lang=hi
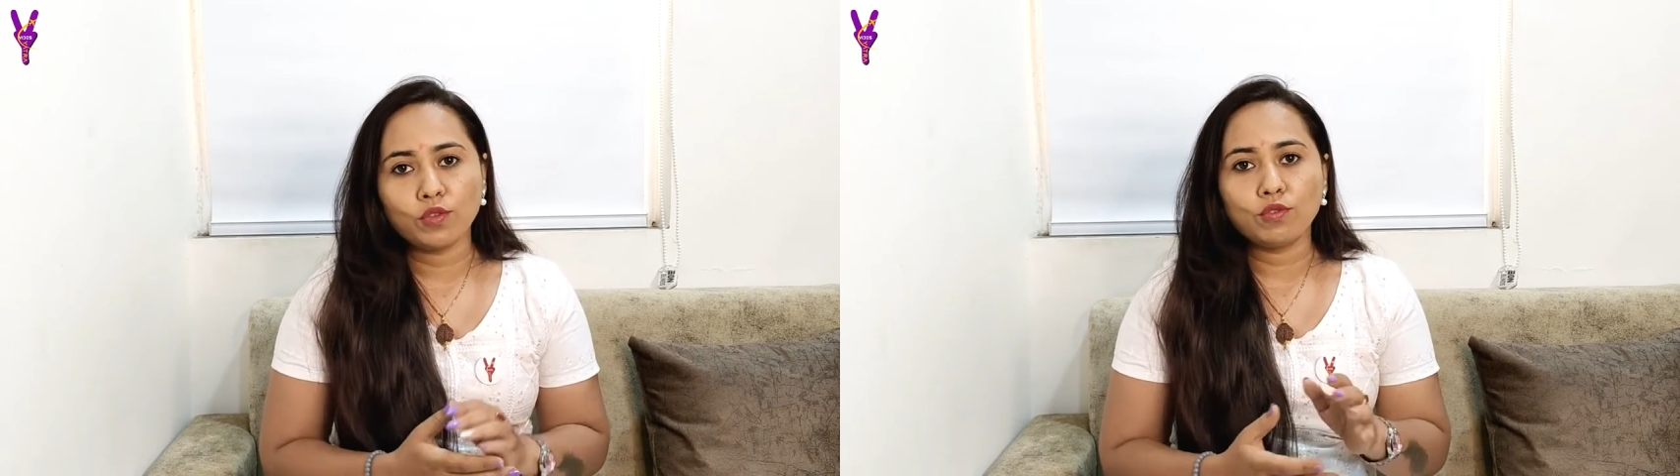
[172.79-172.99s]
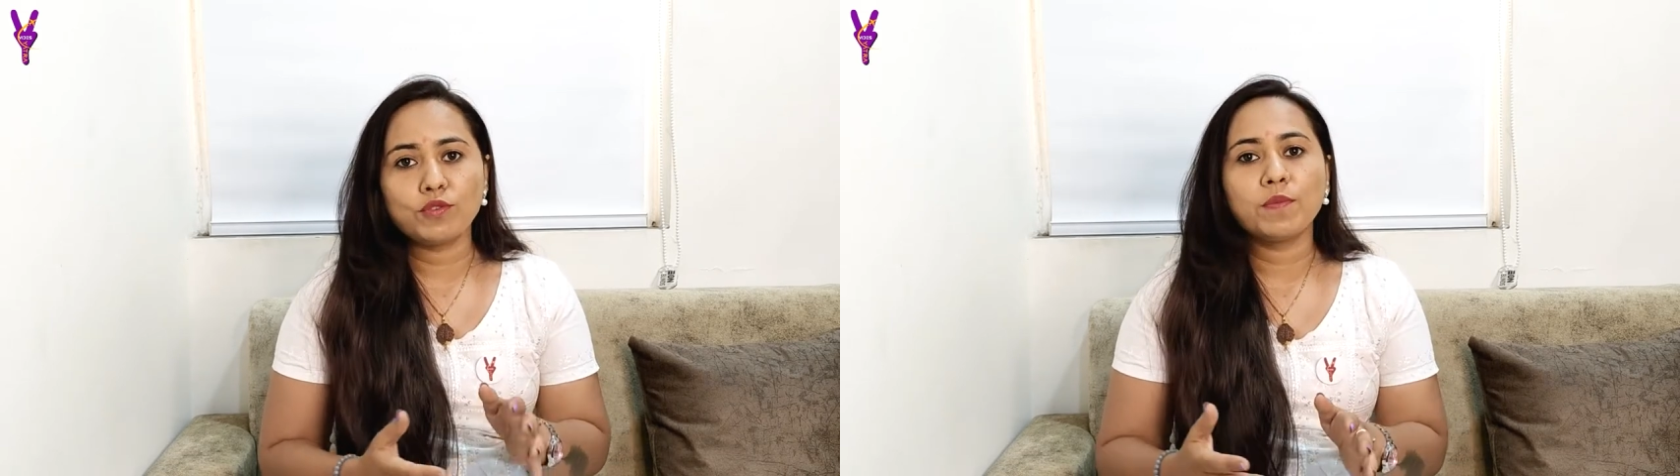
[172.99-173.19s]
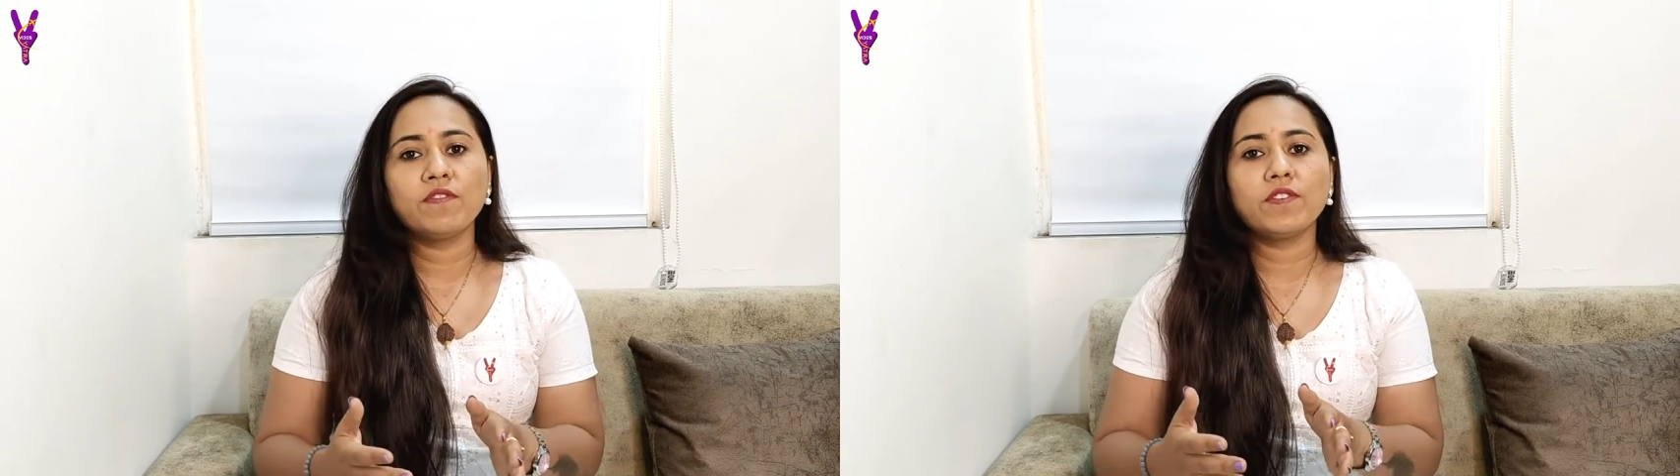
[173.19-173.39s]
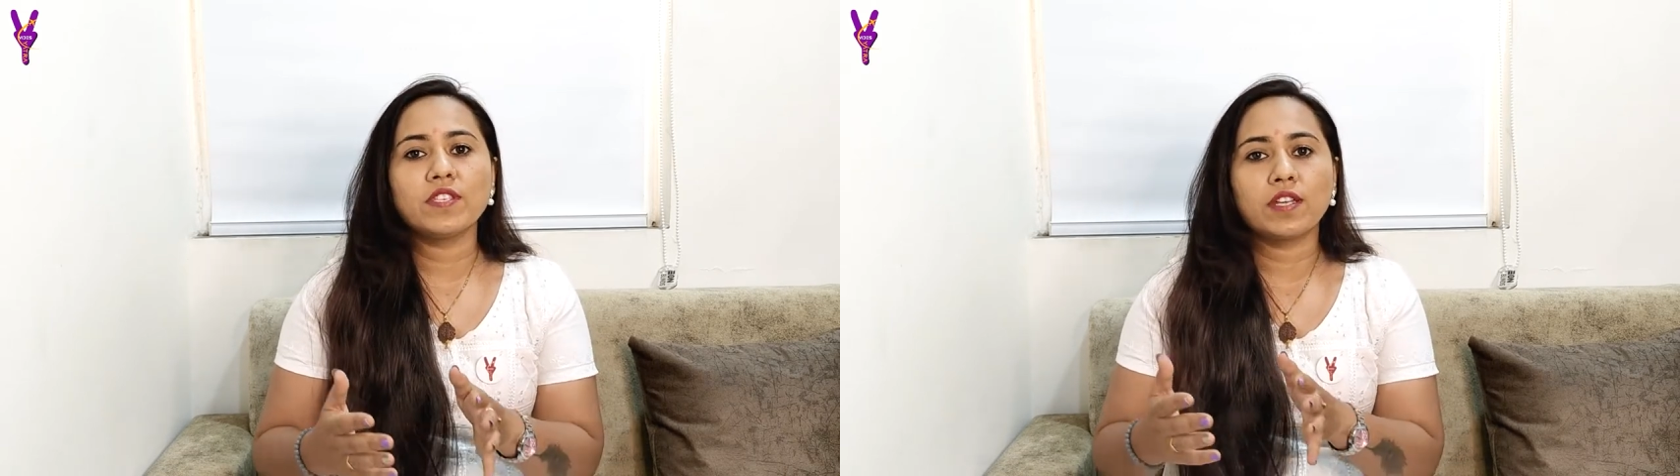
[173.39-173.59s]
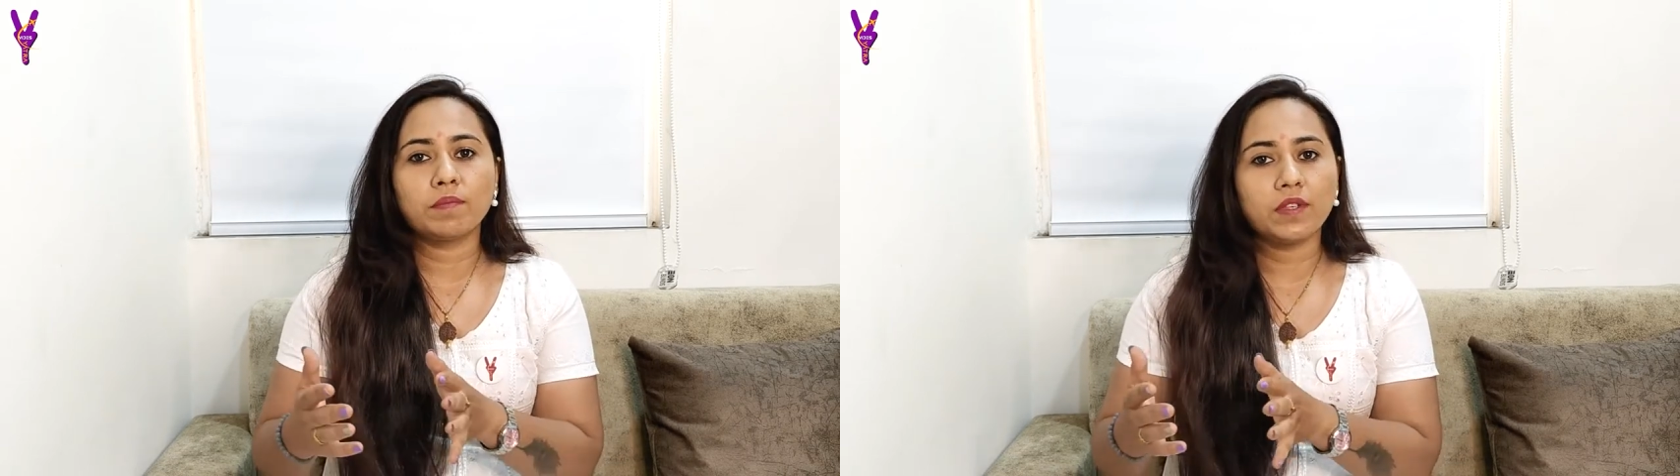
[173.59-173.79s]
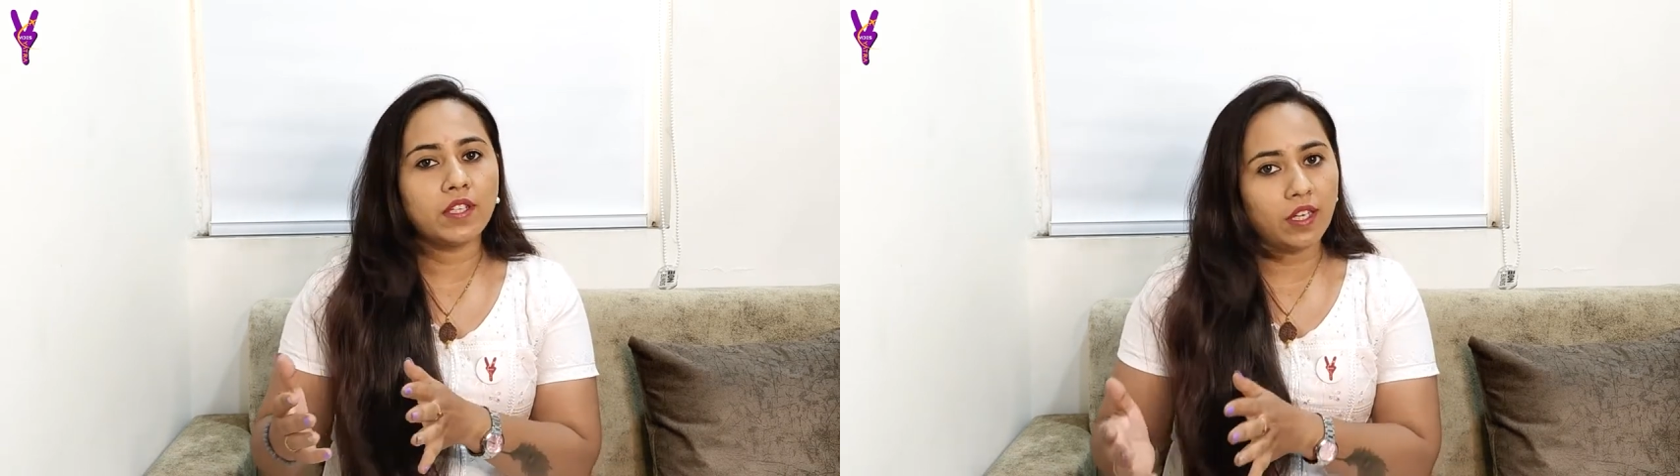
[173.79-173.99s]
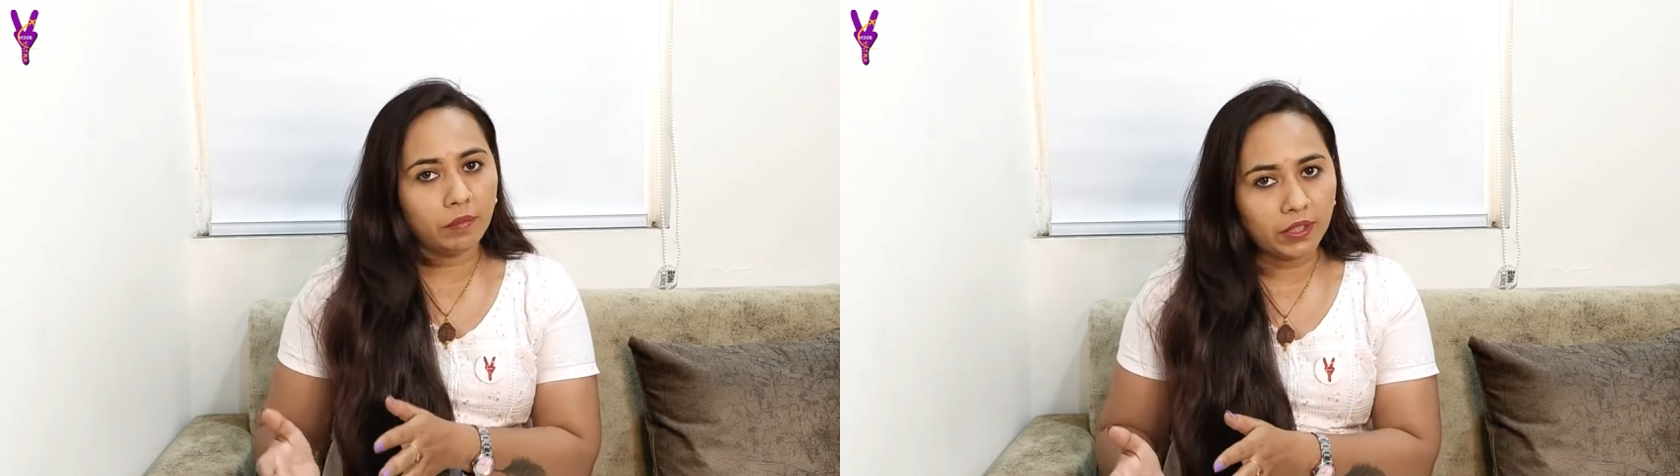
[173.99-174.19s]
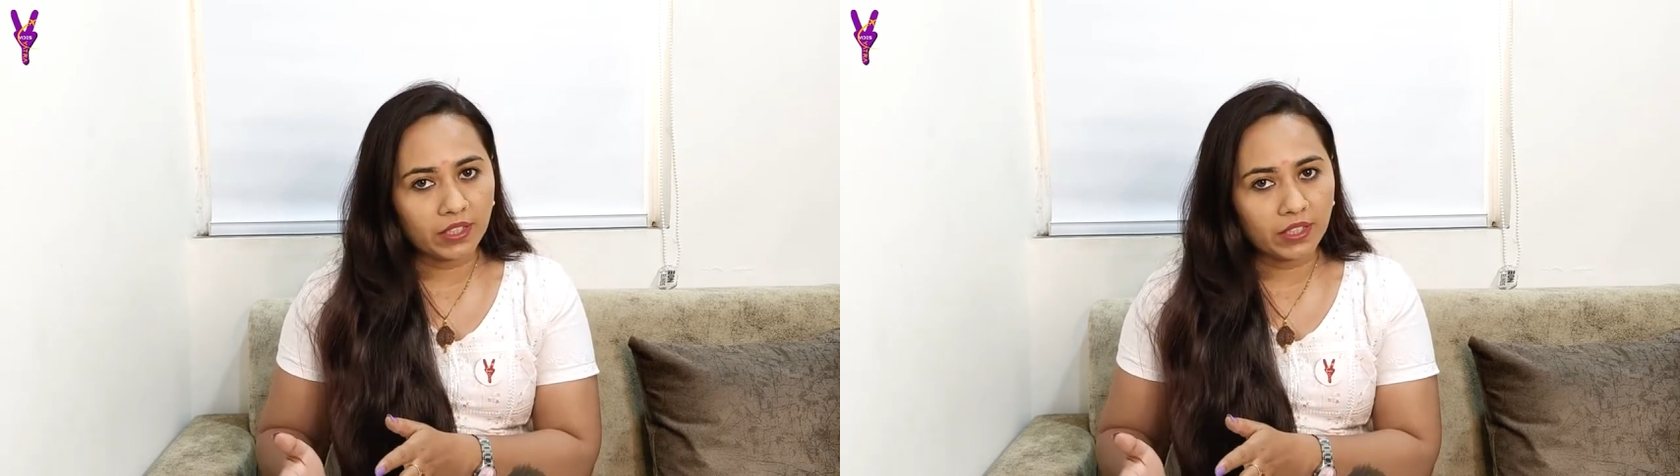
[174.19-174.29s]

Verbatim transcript: तो उसमें फ़ीस आपकी कम